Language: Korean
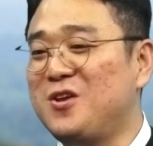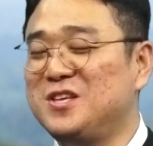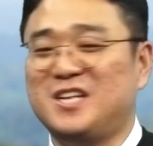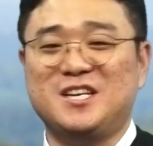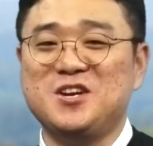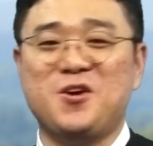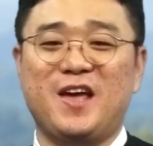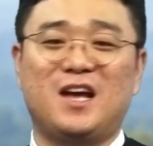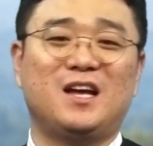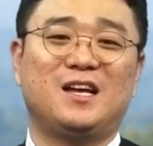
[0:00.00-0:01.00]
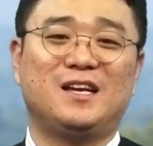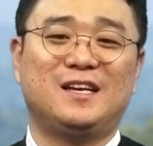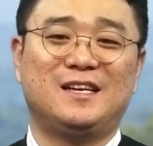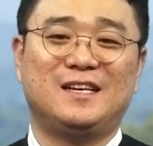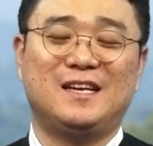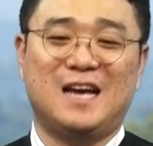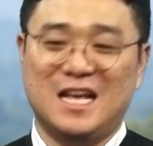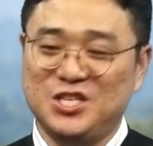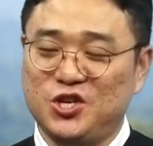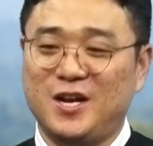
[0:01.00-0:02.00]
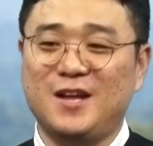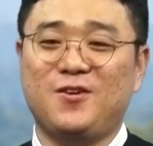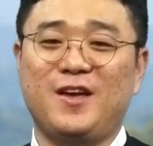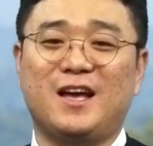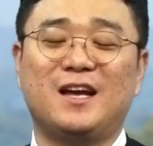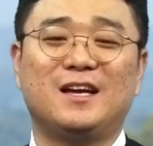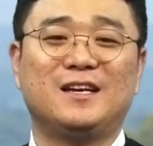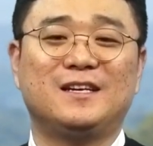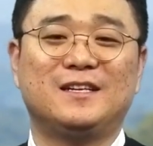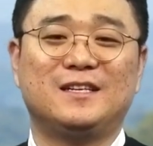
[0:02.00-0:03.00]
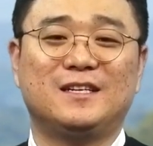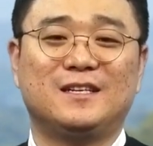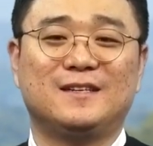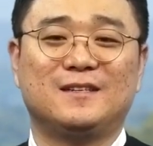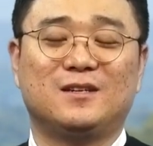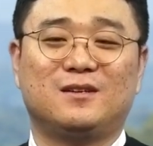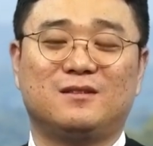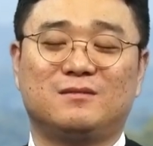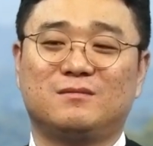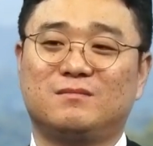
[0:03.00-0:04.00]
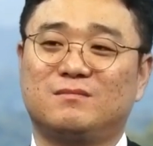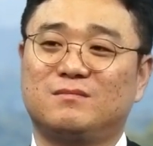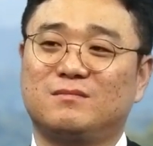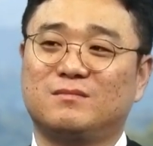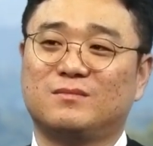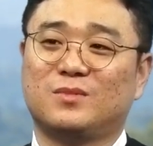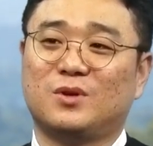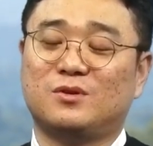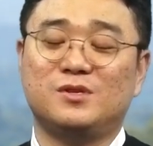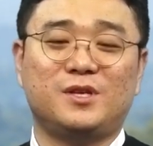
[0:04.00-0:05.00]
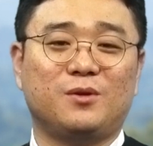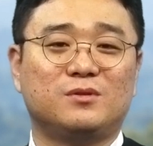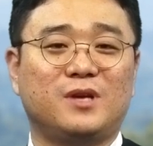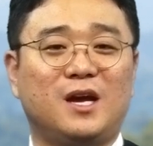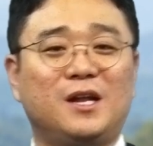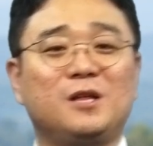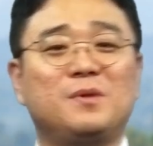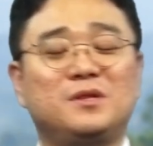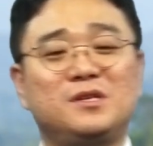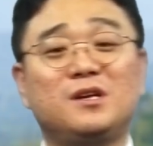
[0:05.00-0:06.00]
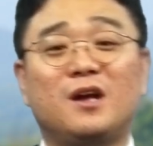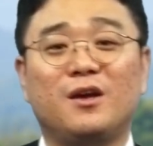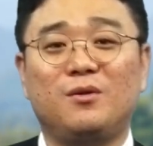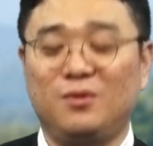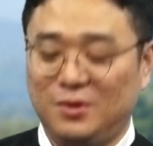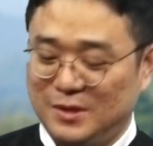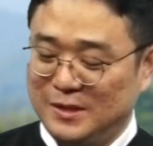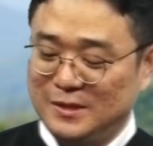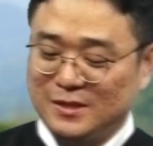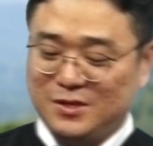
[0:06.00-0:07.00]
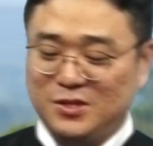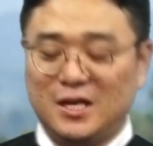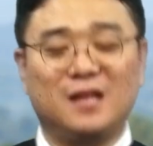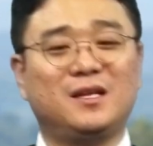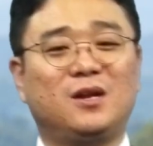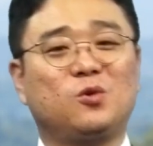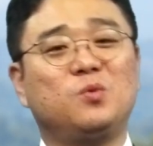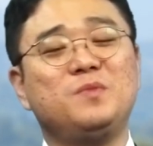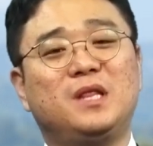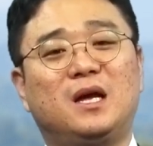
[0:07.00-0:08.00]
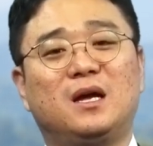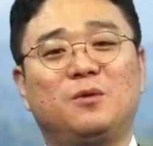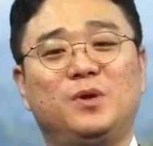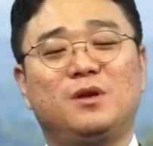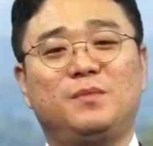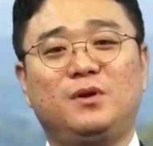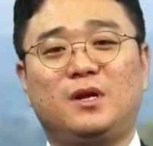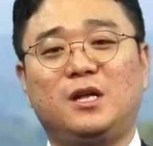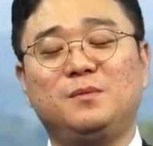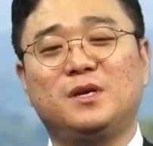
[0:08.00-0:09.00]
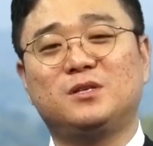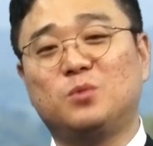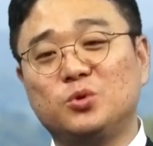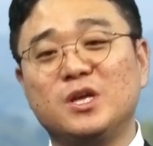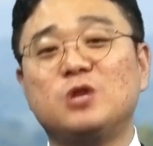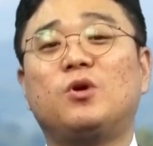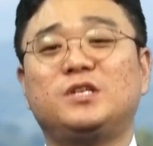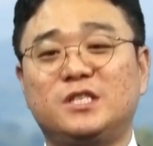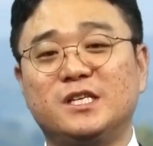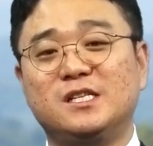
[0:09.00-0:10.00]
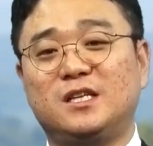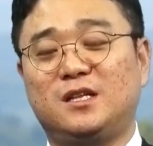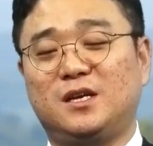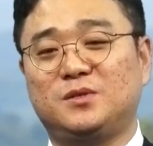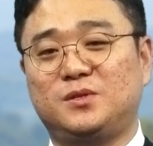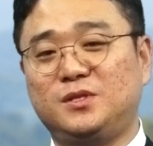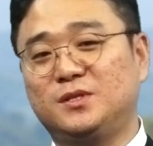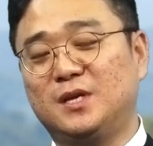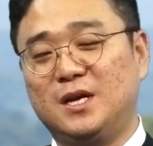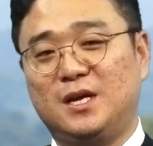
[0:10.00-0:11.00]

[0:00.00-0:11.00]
걸리지 않을 거야. 안전할 거야. 음, 글쎄요. 그게 하나님의 뜻일까요? 그러진 않다라고 봅니다. 왜냐하면 하나님께서 모든 이루어지는 일들에 대해서는